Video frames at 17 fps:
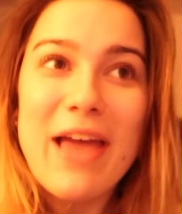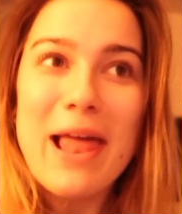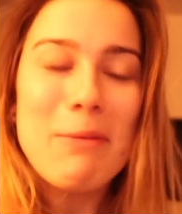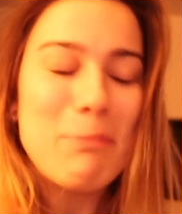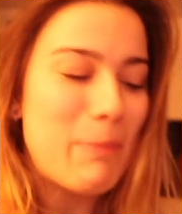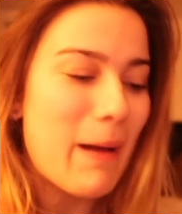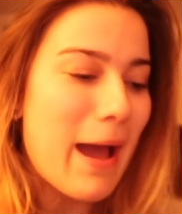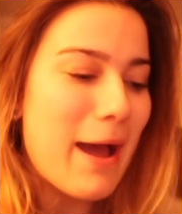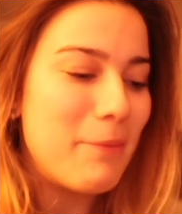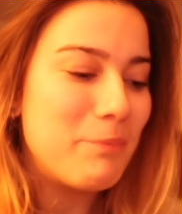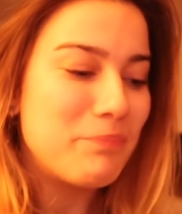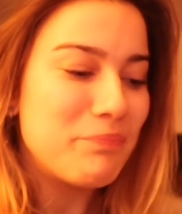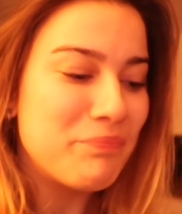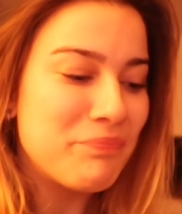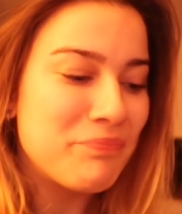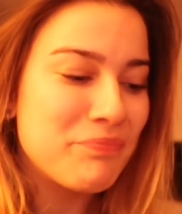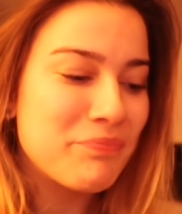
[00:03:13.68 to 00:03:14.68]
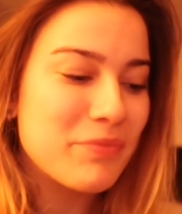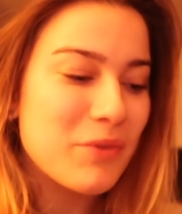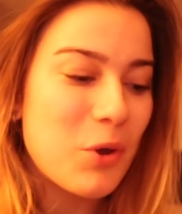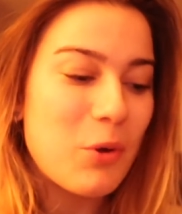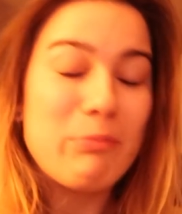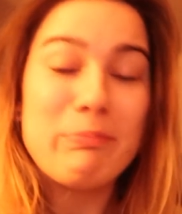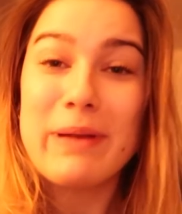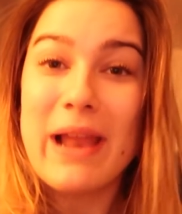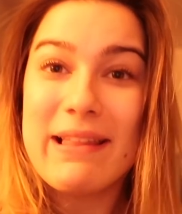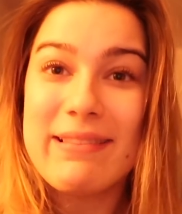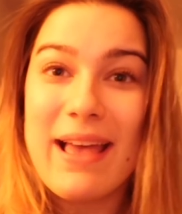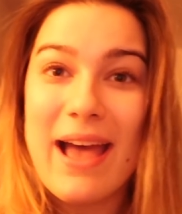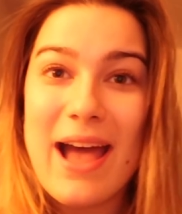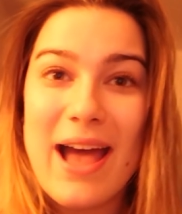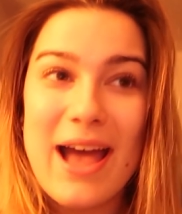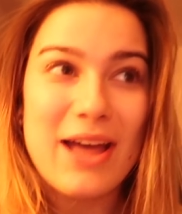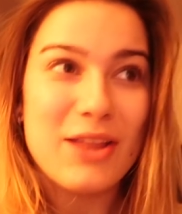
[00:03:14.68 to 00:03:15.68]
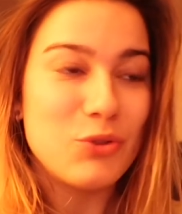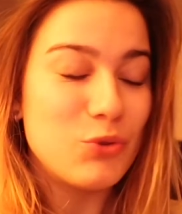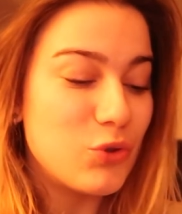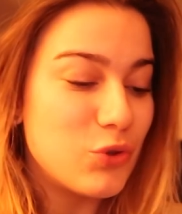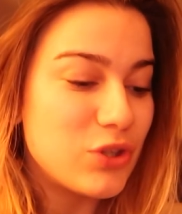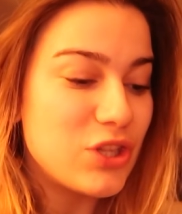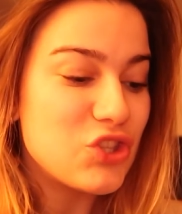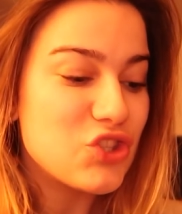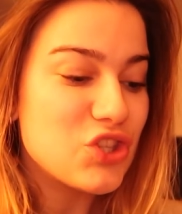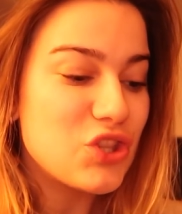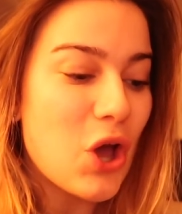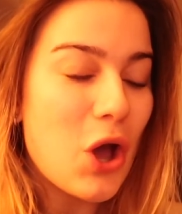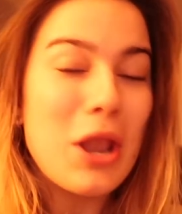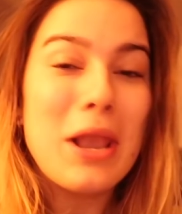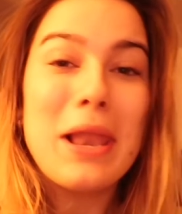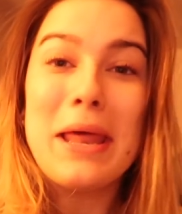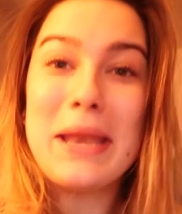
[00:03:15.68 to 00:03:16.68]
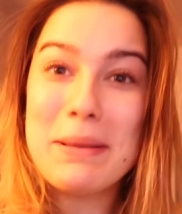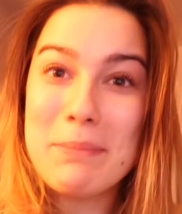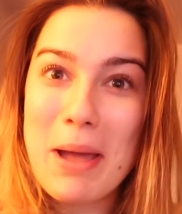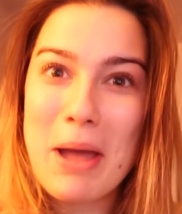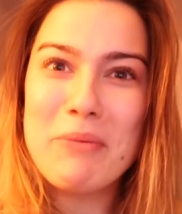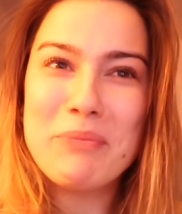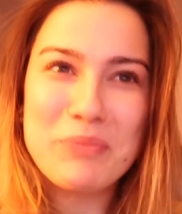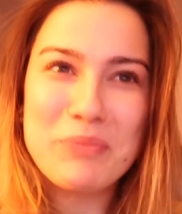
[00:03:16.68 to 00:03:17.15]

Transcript: felpa comprata a 12 dollari ma